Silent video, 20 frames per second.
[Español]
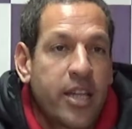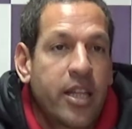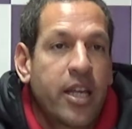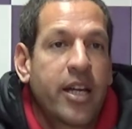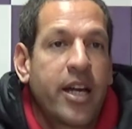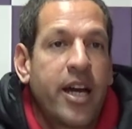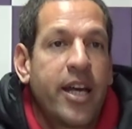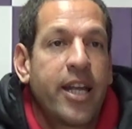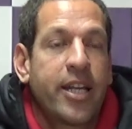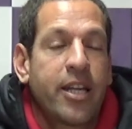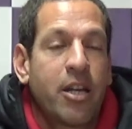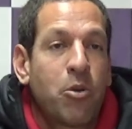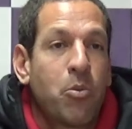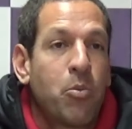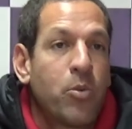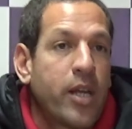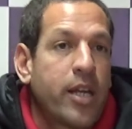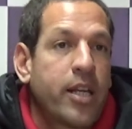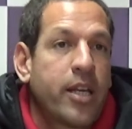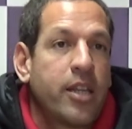que atacar, hay que
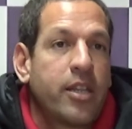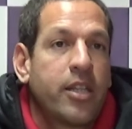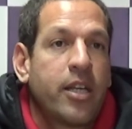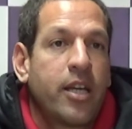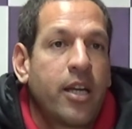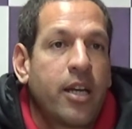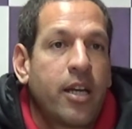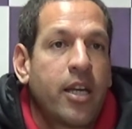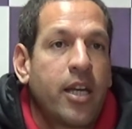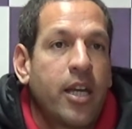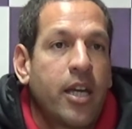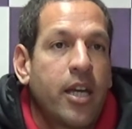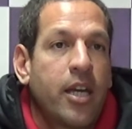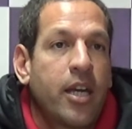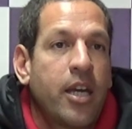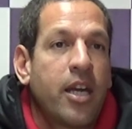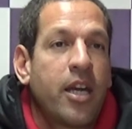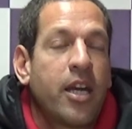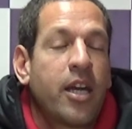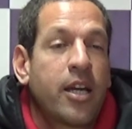acumular gente
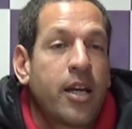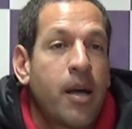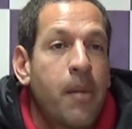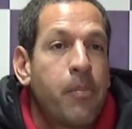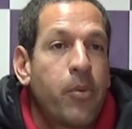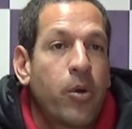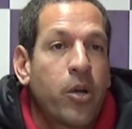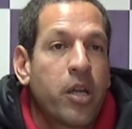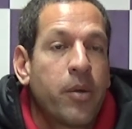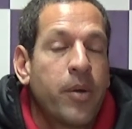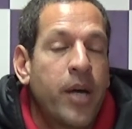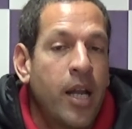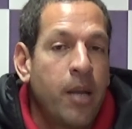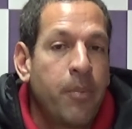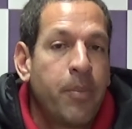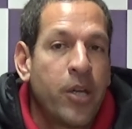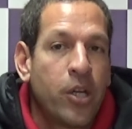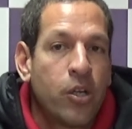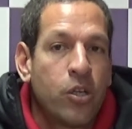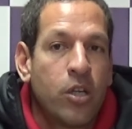eh, en, campo
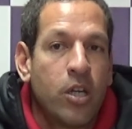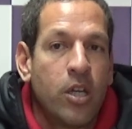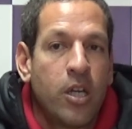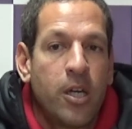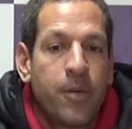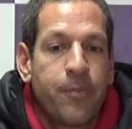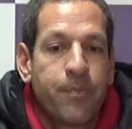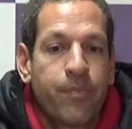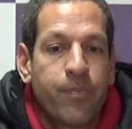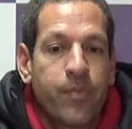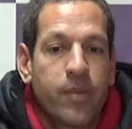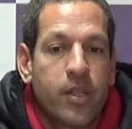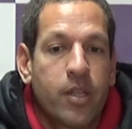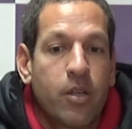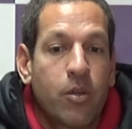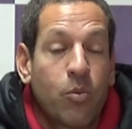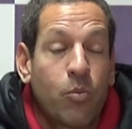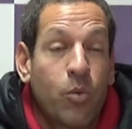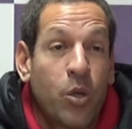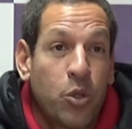rival, pero
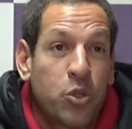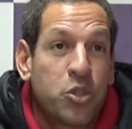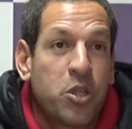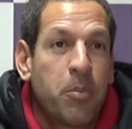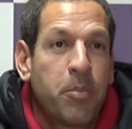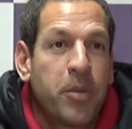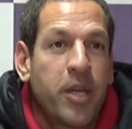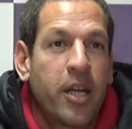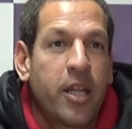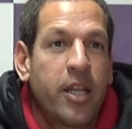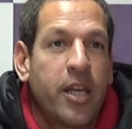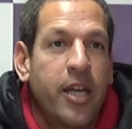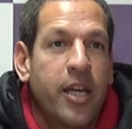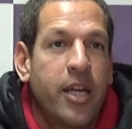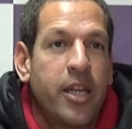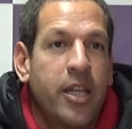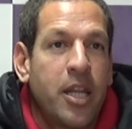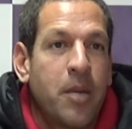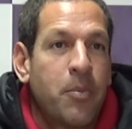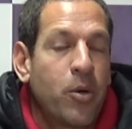cuando se
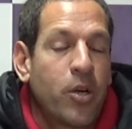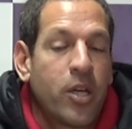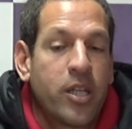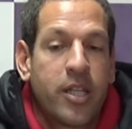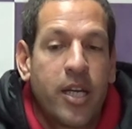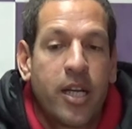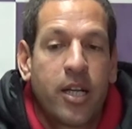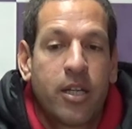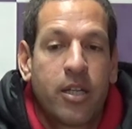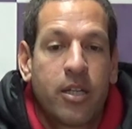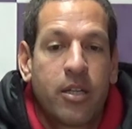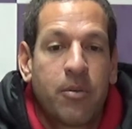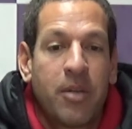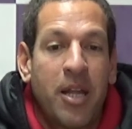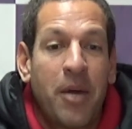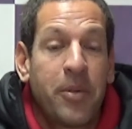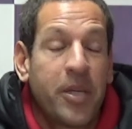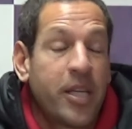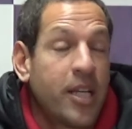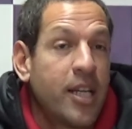pierde tenemos que estar
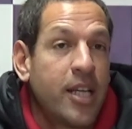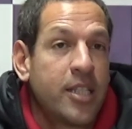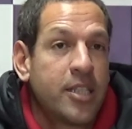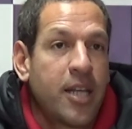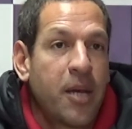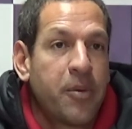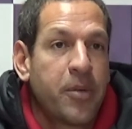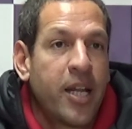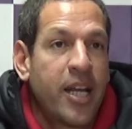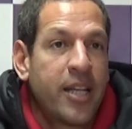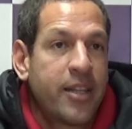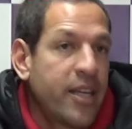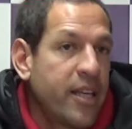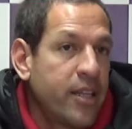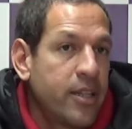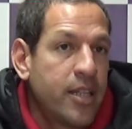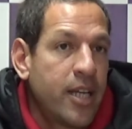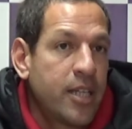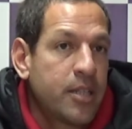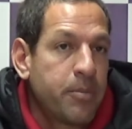las vigilancias bien
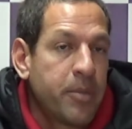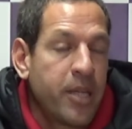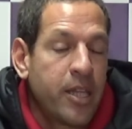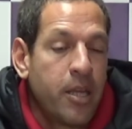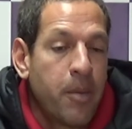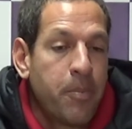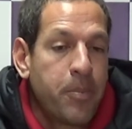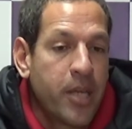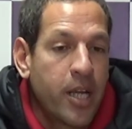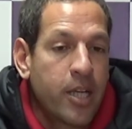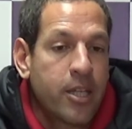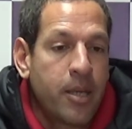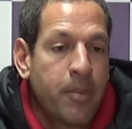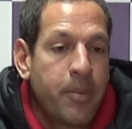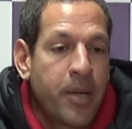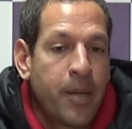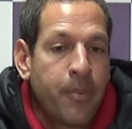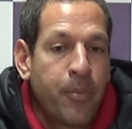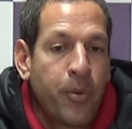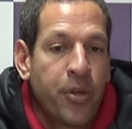atentas, bien
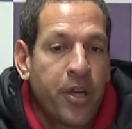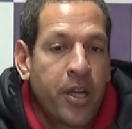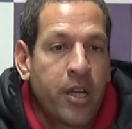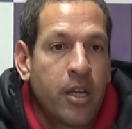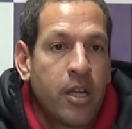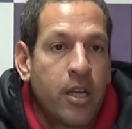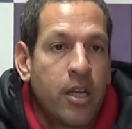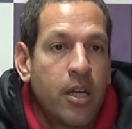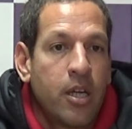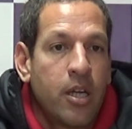despiertas para poder